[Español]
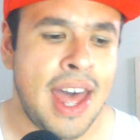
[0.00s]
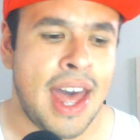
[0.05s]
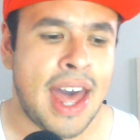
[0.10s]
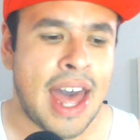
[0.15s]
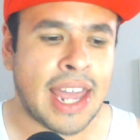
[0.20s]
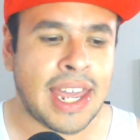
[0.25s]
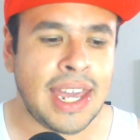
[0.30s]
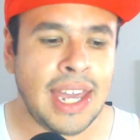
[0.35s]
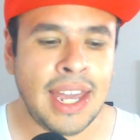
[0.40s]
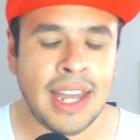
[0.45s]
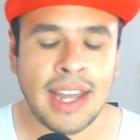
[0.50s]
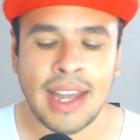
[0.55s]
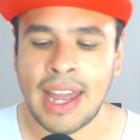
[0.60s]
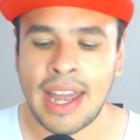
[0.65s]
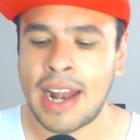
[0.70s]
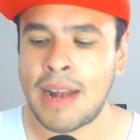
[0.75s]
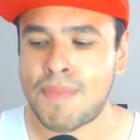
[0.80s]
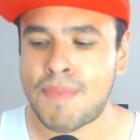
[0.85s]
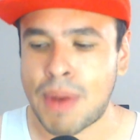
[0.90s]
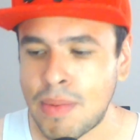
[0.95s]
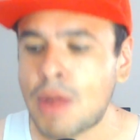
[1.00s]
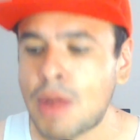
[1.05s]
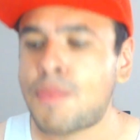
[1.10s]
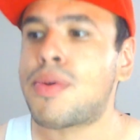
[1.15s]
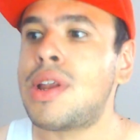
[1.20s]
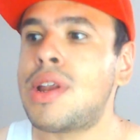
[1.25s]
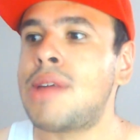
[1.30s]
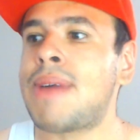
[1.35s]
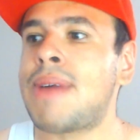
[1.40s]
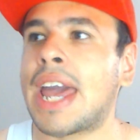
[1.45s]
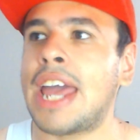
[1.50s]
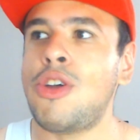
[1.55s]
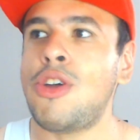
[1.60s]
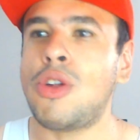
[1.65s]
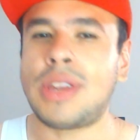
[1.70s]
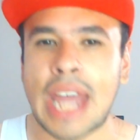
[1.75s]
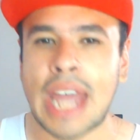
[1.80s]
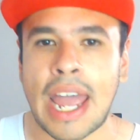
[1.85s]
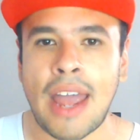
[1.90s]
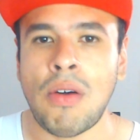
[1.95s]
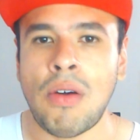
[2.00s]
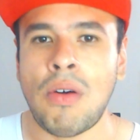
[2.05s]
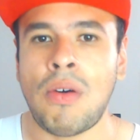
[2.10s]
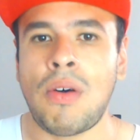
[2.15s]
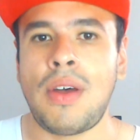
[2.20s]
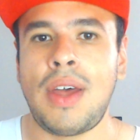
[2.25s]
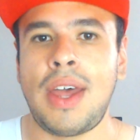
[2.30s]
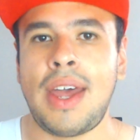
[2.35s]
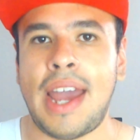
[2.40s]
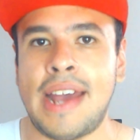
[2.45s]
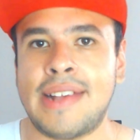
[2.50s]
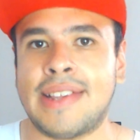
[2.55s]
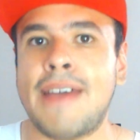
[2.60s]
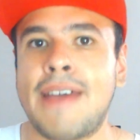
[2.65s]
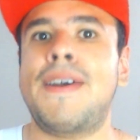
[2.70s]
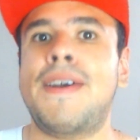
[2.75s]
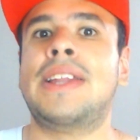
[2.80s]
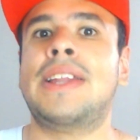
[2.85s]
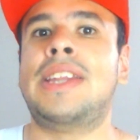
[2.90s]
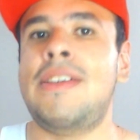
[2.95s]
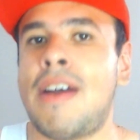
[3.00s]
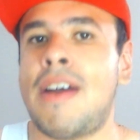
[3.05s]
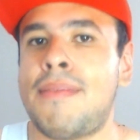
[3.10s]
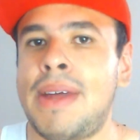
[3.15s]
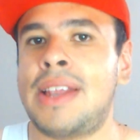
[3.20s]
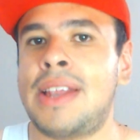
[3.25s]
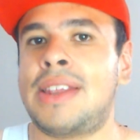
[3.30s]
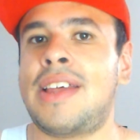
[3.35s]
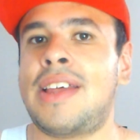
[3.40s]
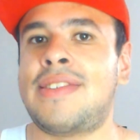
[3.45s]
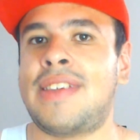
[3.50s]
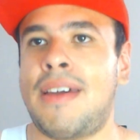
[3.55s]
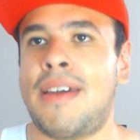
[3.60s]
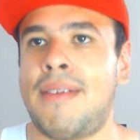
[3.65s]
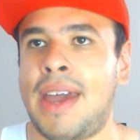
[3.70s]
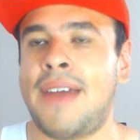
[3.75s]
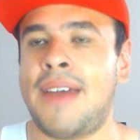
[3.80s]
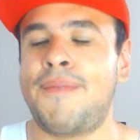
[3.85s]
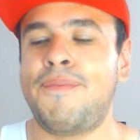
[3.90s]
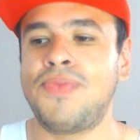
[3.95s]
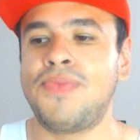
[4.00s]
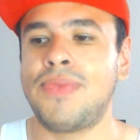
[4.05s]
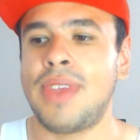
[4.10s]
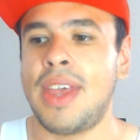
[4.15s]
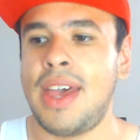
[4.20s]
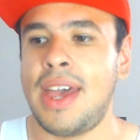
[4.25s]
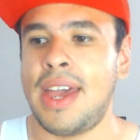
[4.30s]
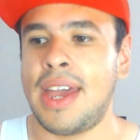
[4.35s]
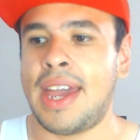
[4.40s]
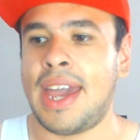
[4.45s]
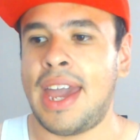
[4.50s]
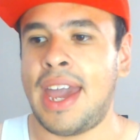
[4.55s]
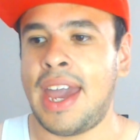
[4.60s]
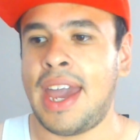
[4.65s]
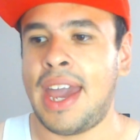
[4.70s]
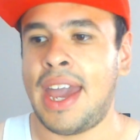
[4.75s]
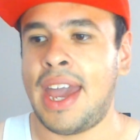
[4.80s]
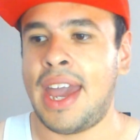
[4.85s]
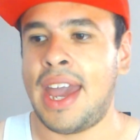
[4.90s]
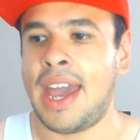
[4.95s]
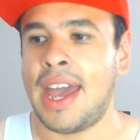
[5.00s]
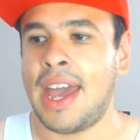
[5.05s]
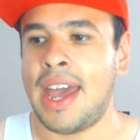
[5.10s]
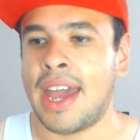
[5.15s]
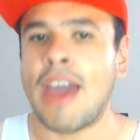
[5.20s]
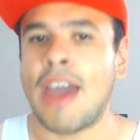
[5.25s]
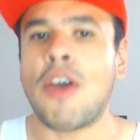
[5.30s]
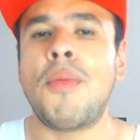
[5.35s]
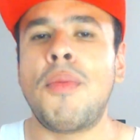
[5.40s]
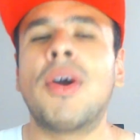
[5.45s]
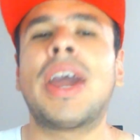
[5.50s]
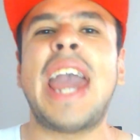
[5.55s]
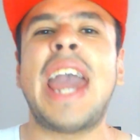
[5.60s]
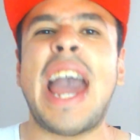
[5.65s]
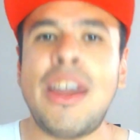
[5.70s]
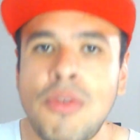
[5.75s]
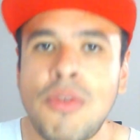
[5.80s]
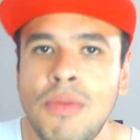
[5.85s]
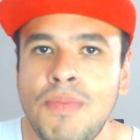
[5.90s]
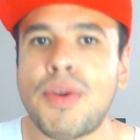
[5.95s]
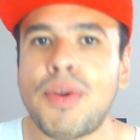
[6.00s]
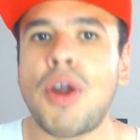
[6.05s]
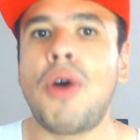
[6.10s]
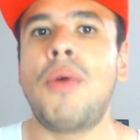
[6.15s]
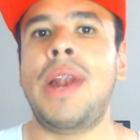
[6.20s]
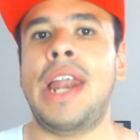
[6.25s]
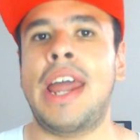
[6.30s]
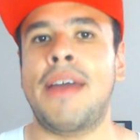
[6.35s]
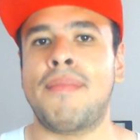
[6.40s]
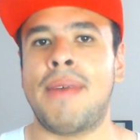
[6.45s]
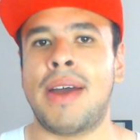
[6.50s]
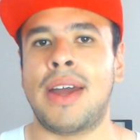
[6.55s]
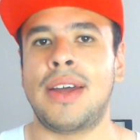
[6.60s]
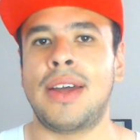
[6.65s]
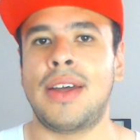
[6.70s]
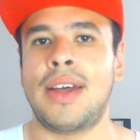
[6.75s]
Aquí el primer problema que yo tengo es que efectivamente se ve que, como que hay un problema.